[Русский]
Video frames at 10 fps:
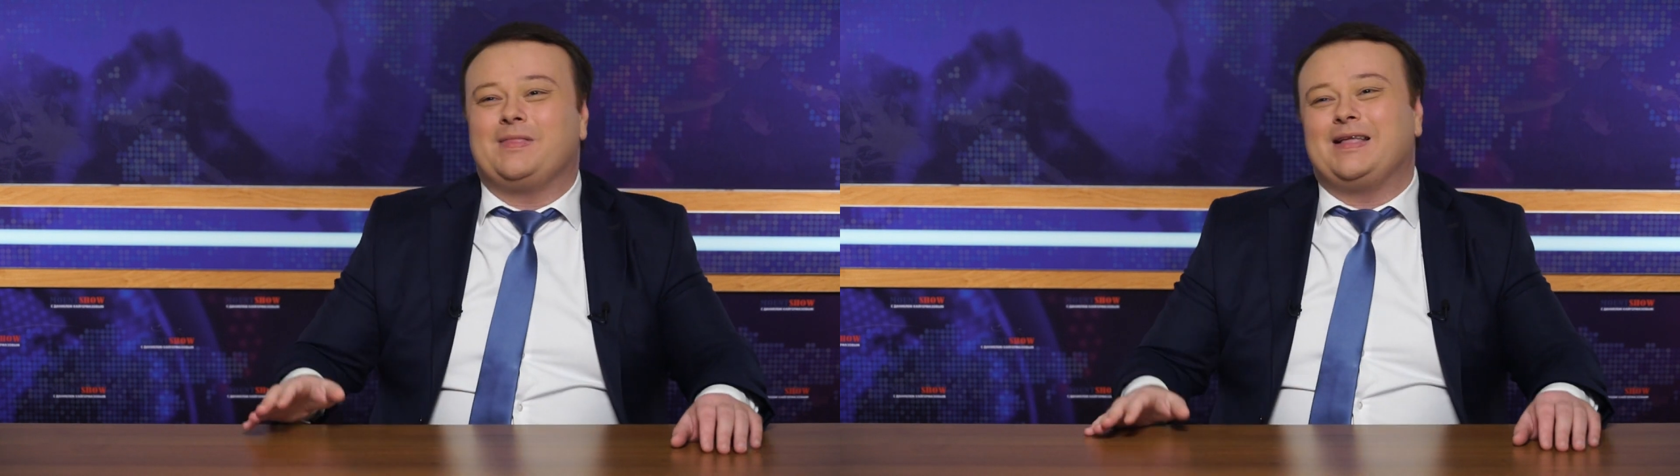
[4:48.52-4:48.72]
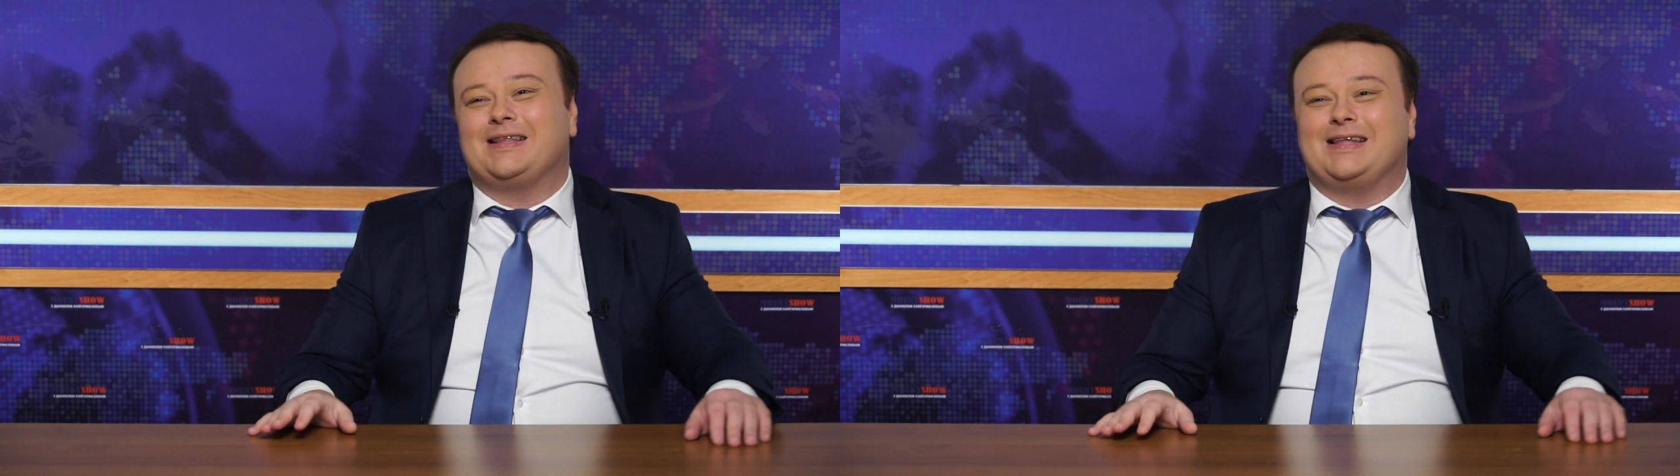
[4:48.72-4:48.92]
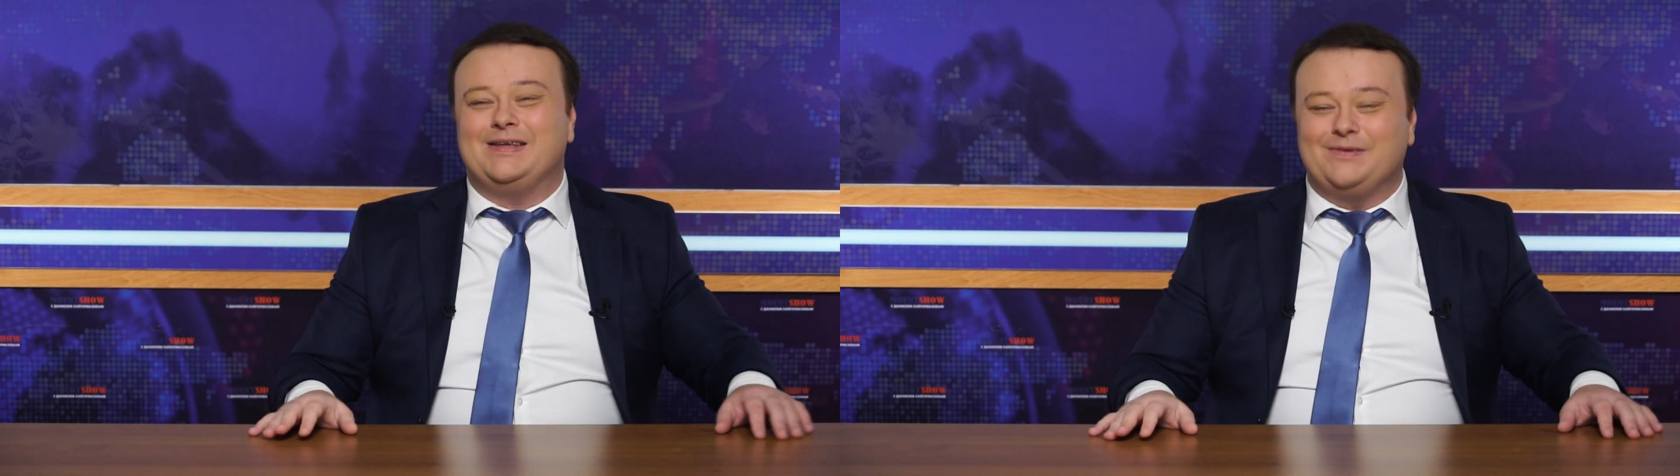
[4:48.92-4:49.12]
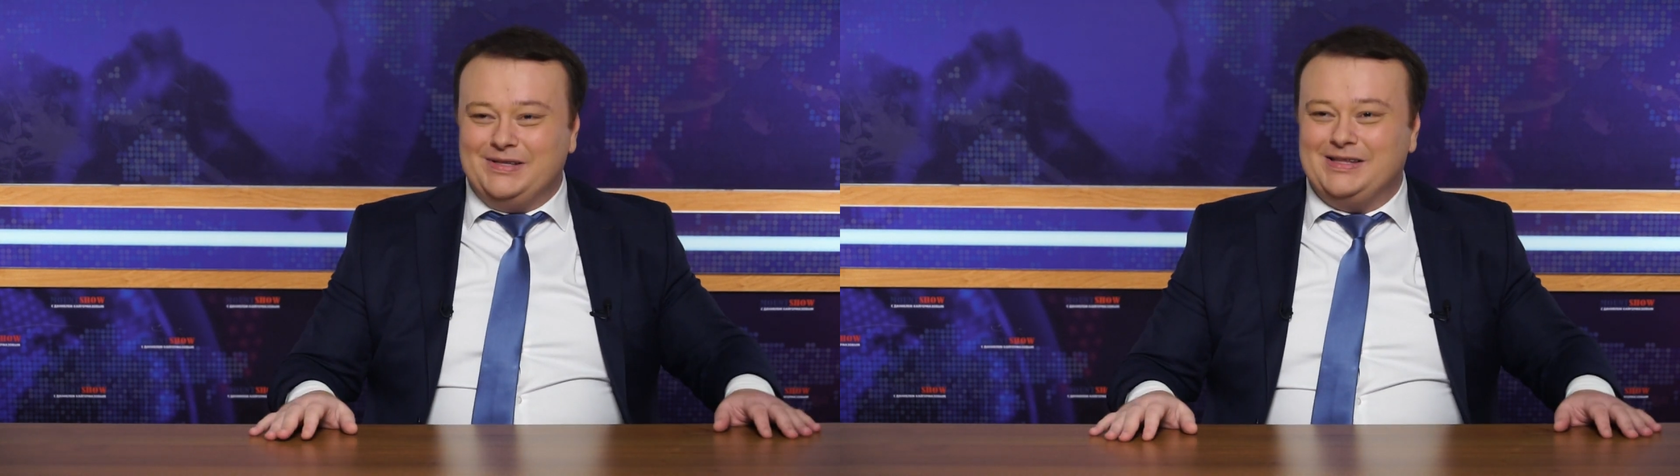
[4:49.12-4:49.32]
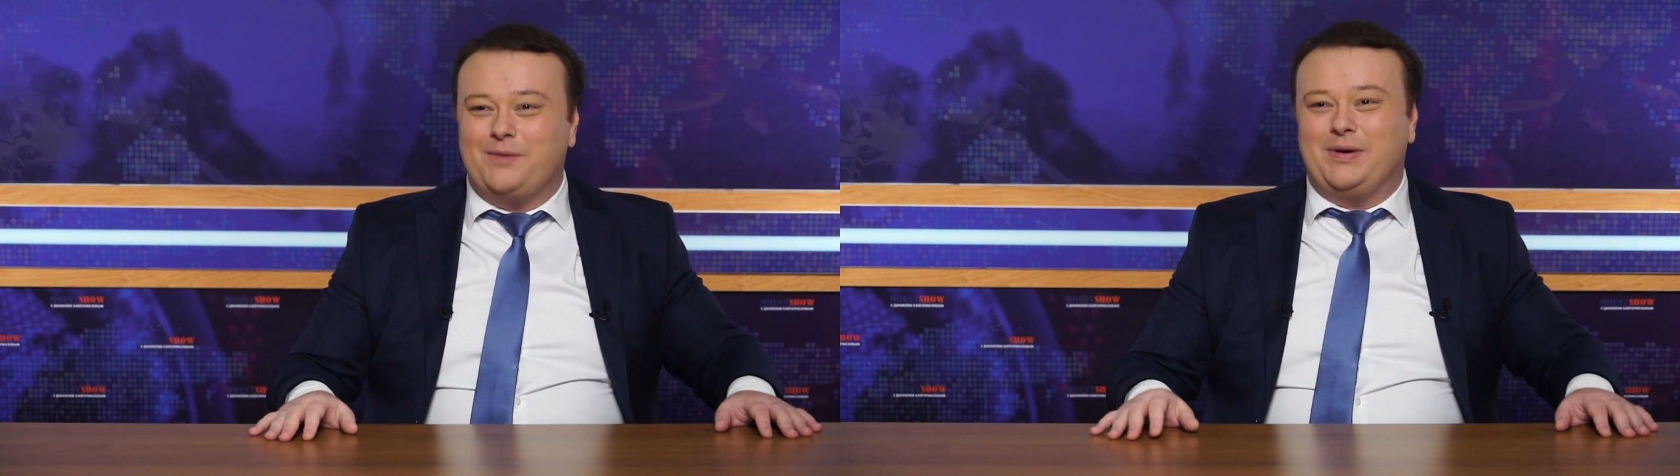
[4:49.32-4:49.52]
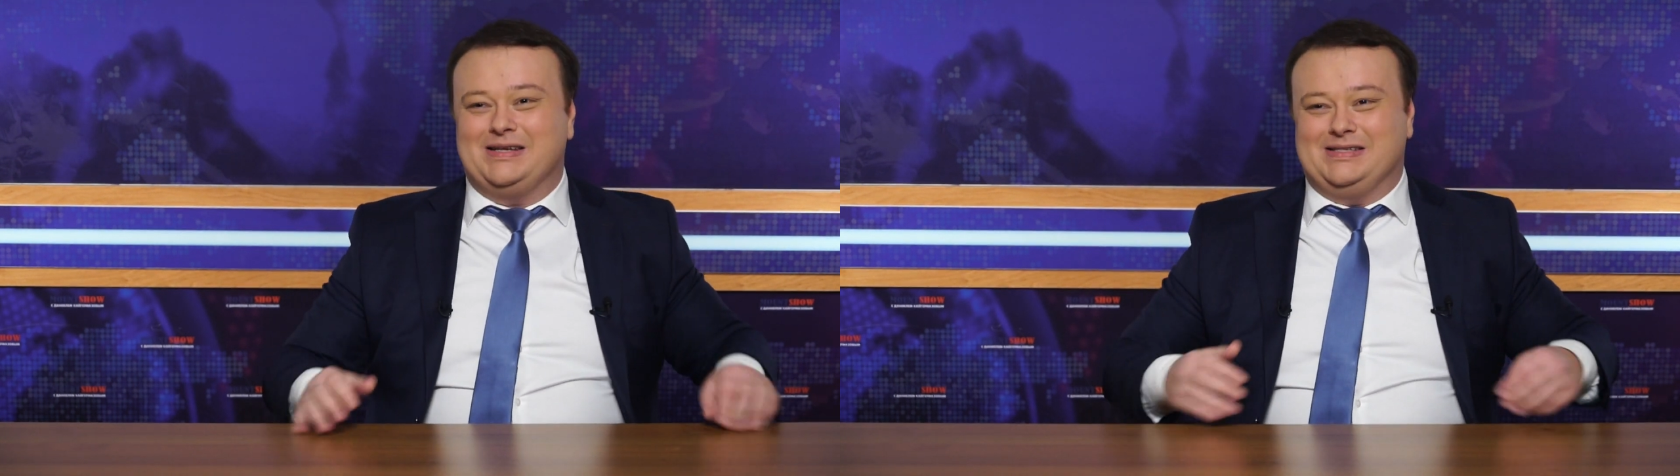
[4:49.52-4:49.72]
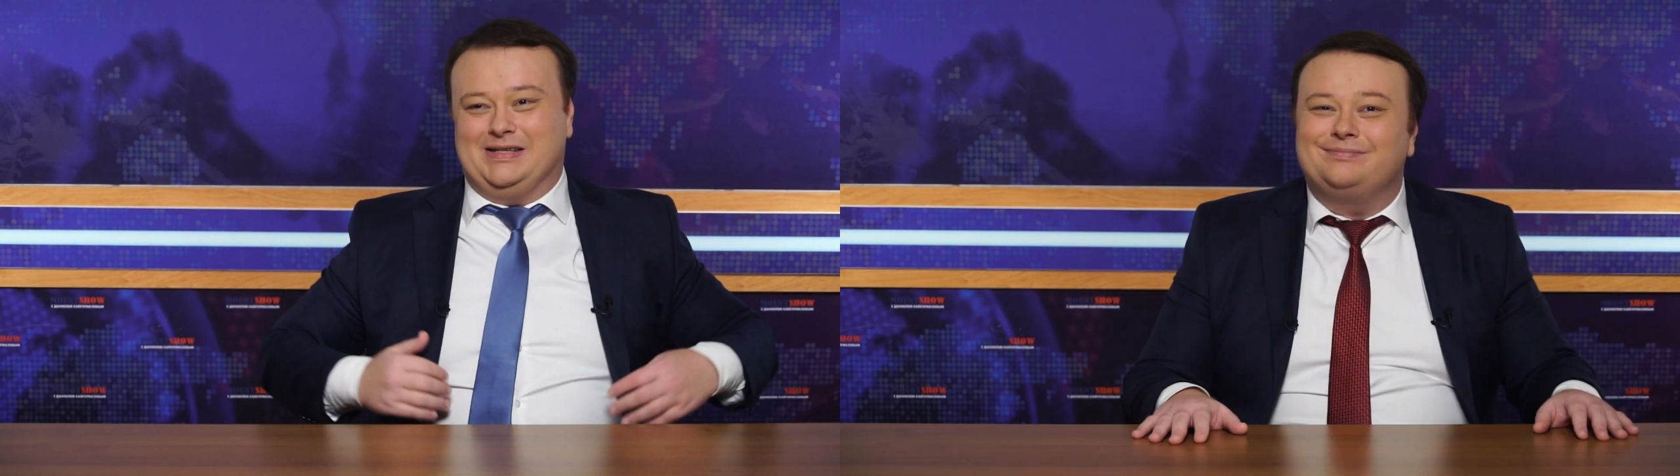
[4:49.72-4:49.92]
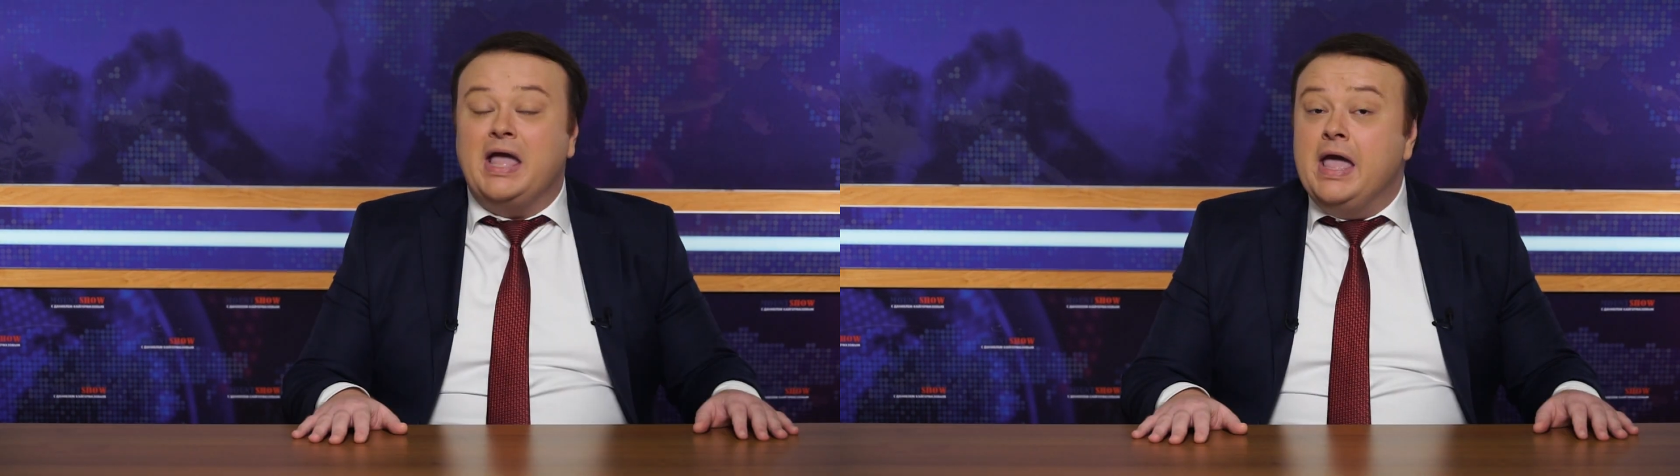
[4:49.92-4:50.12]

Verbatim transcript: Как-то не, ненормально сделал.